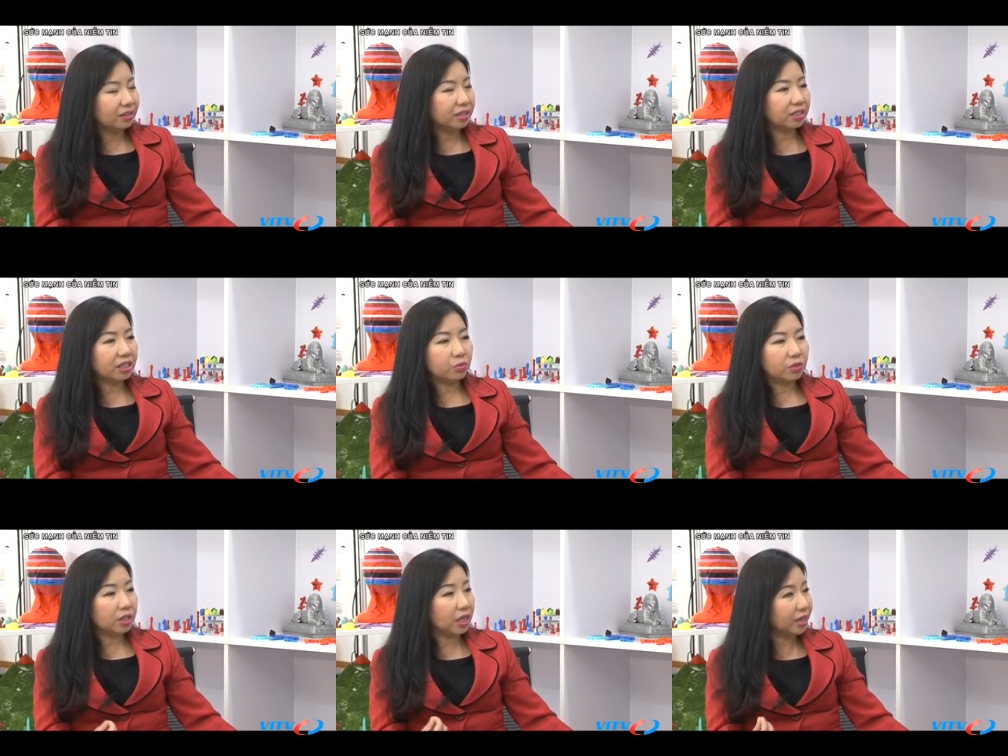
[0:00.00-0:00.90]
chi tiêu
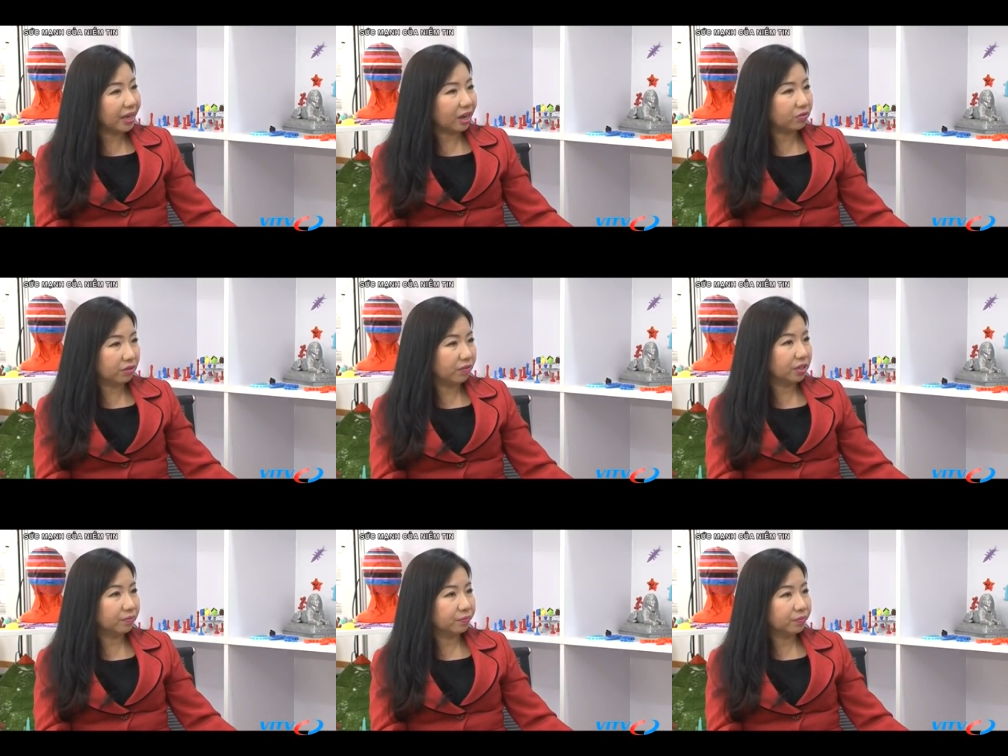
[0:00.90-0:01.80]
như thế nào vân
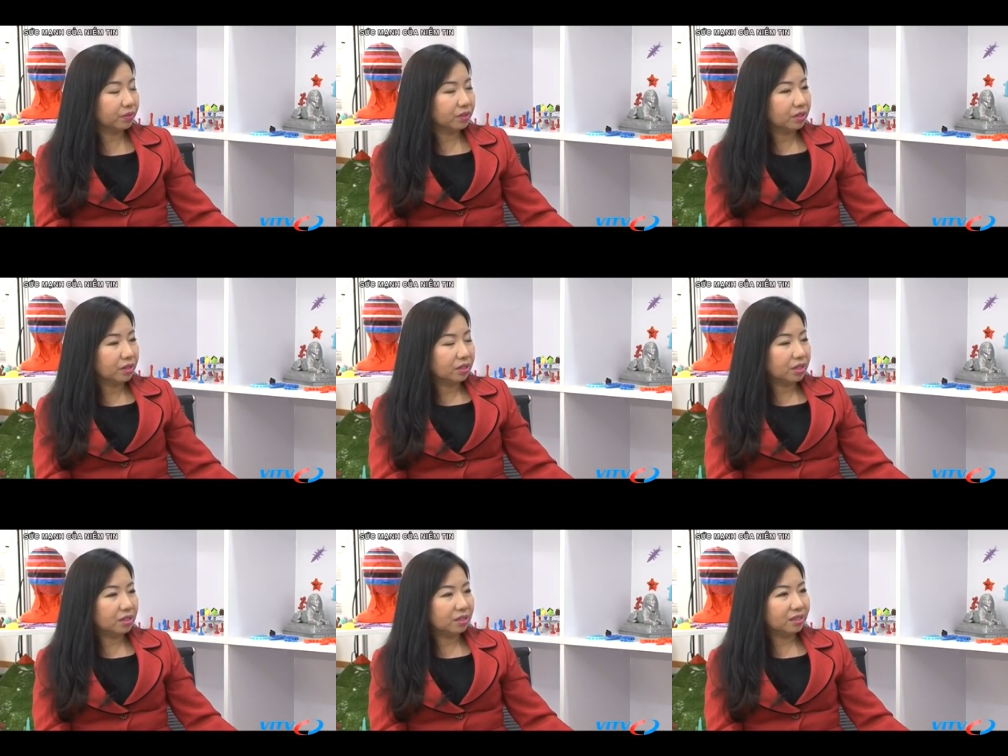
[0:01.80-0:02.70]
vân
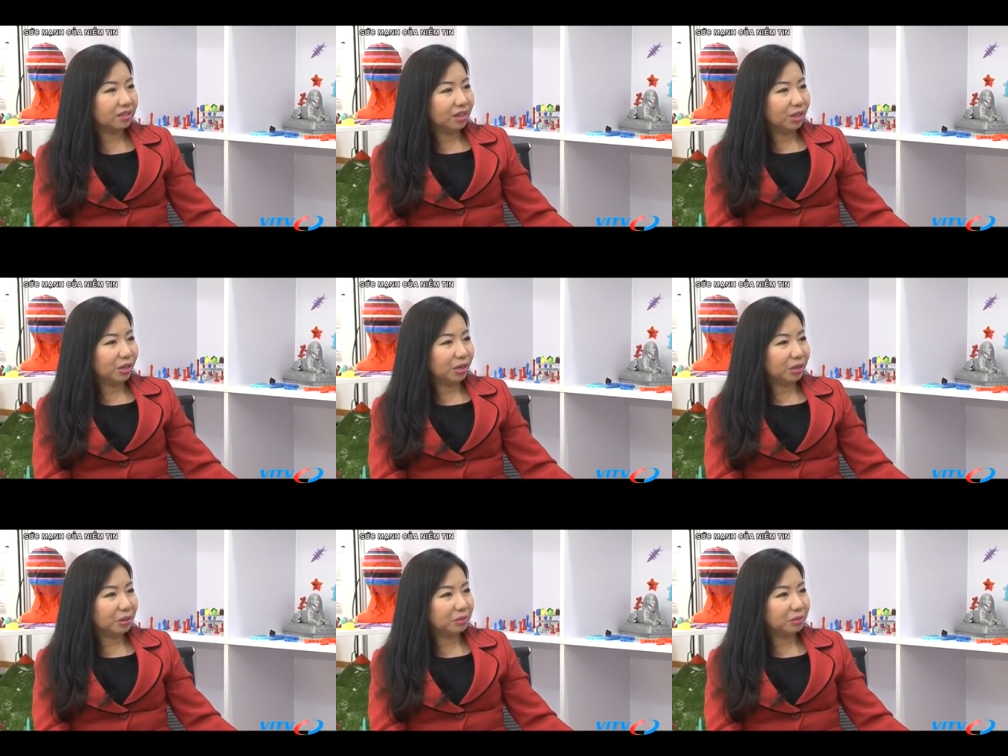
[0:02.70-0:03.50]
thì uh,